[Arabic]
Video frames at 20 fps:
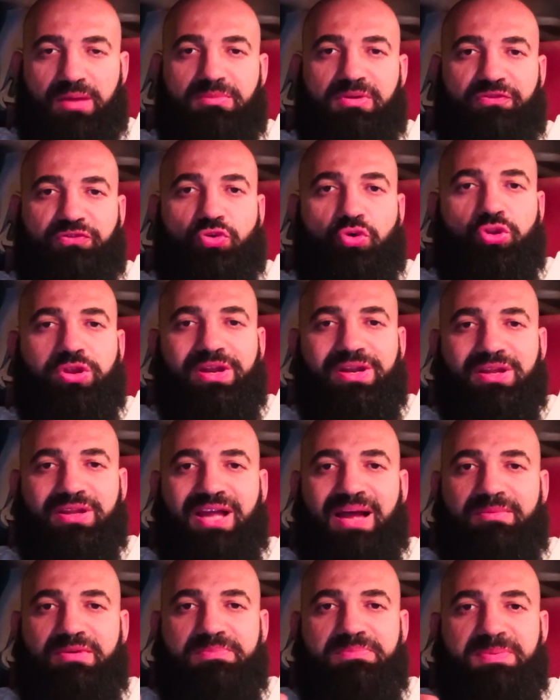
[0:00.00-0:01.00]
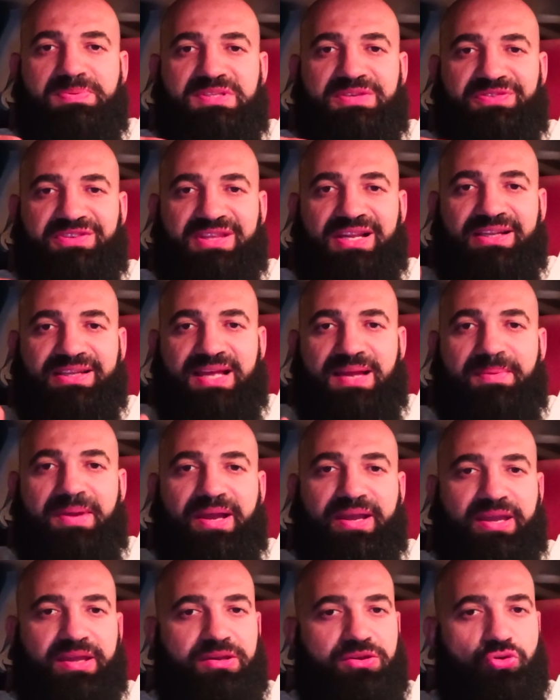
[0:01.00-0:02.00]
المفروض ان طعم البيبسي في الثلاث
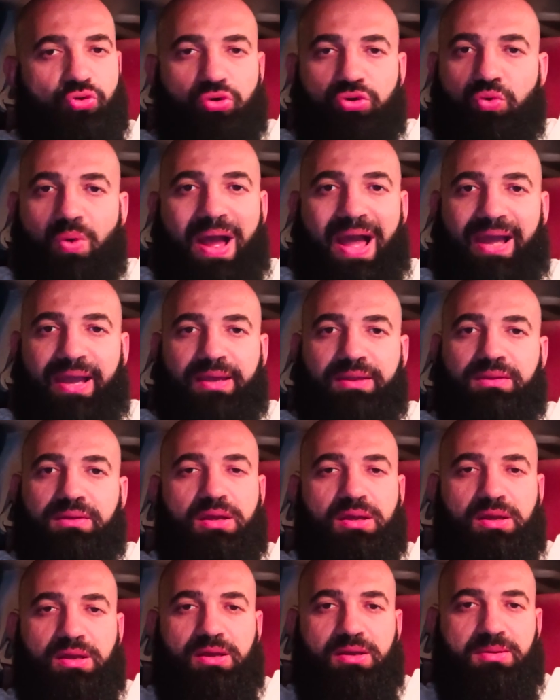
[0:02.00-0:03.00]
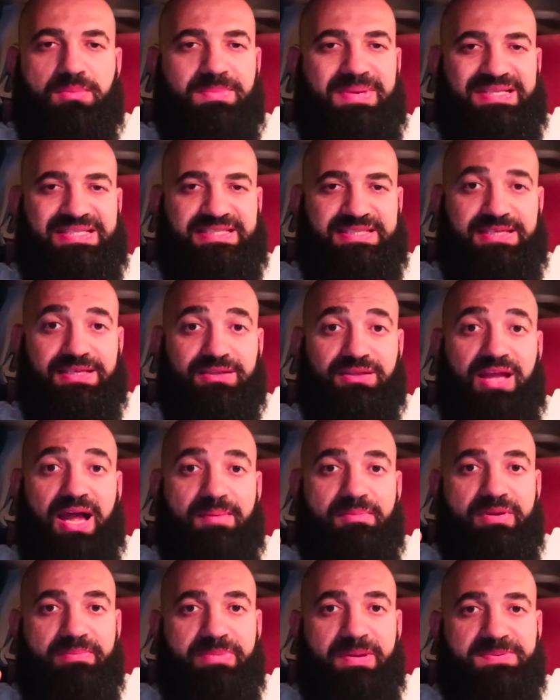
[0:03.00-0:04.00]
اماكن يكون واحد بس
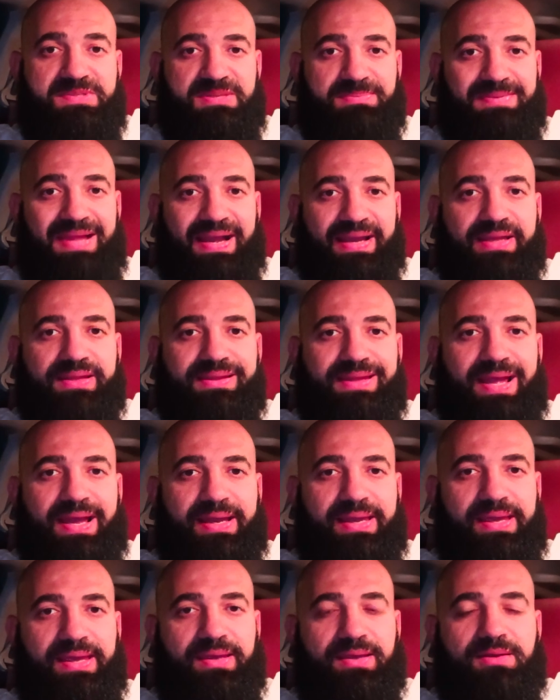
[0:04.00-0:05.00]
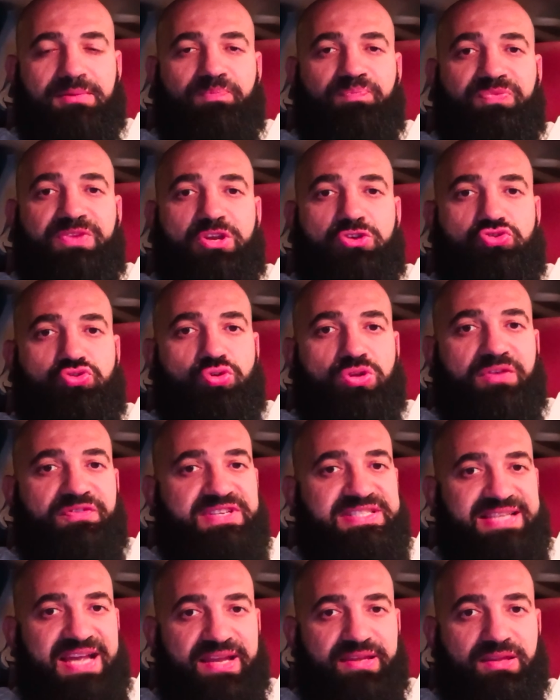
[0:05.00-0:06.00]
طعم البيبسي بتاع كنتاكي الصودا
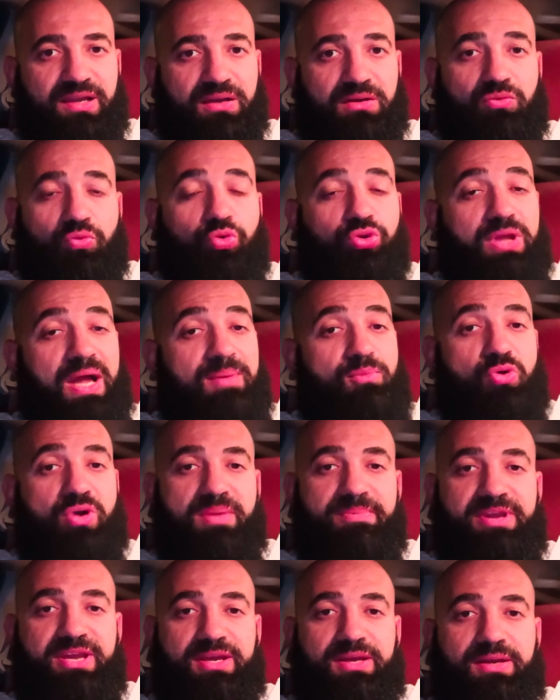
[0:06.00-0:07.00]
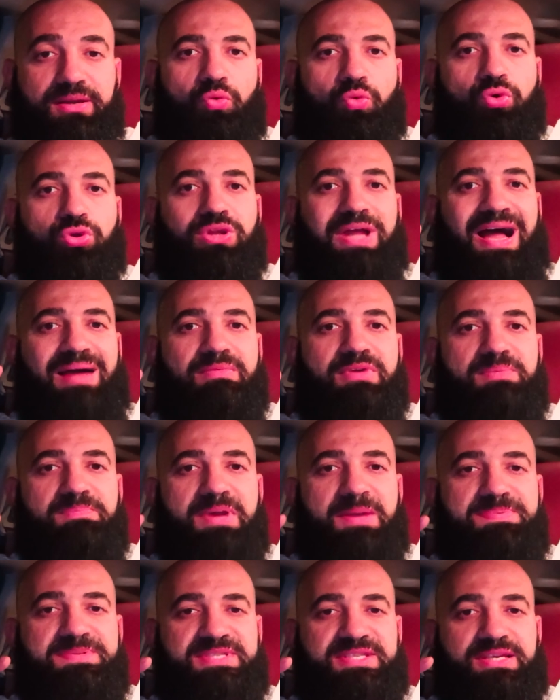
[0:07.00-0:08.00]
فيه زايده وطعمه جميل وطعم
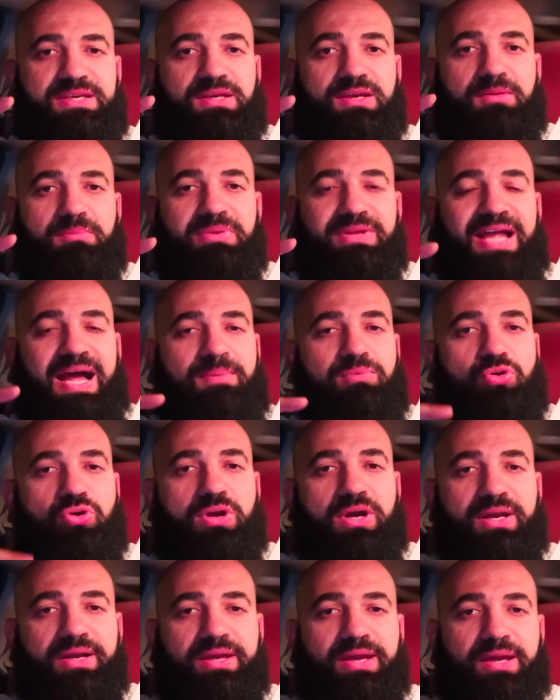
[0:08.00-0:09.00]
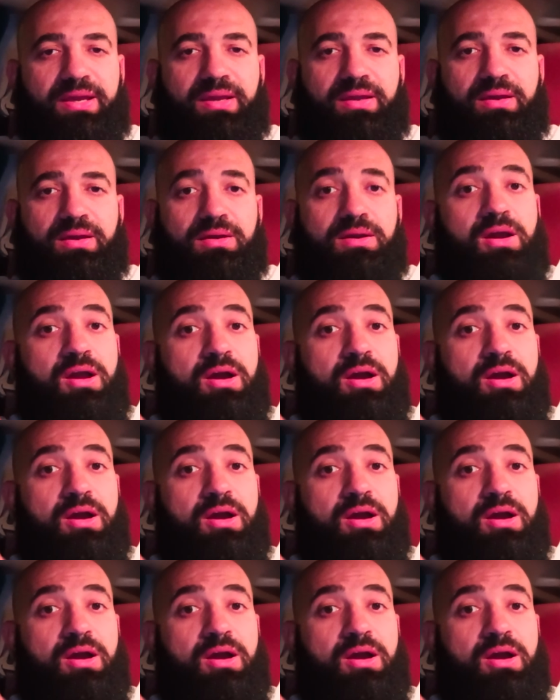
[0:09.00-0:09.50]
البيبسي بتاع برجر كينج